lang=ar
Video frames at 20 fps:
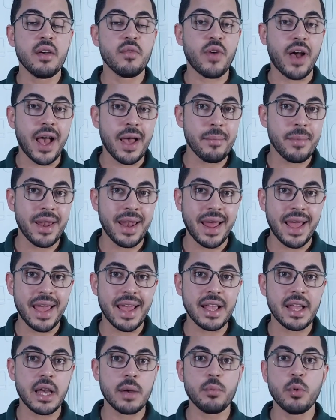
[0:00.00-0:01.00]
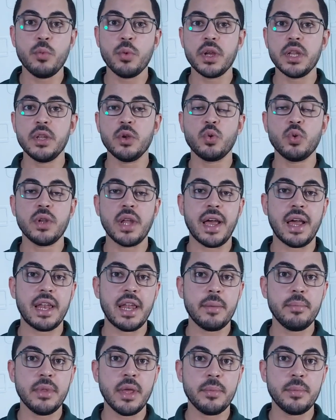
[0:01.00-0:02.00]
فعمل حاجه ممكن يكون
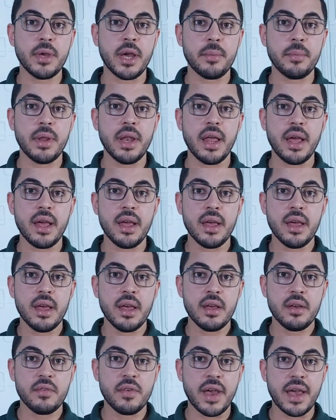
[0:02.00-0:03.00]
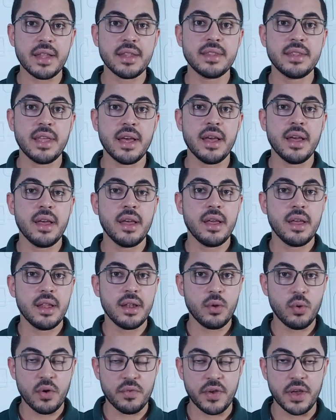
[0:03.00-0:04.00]
اغلبنا بيعملها فادى
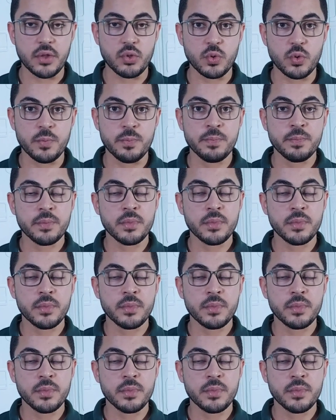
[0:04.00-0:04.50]
لوفاته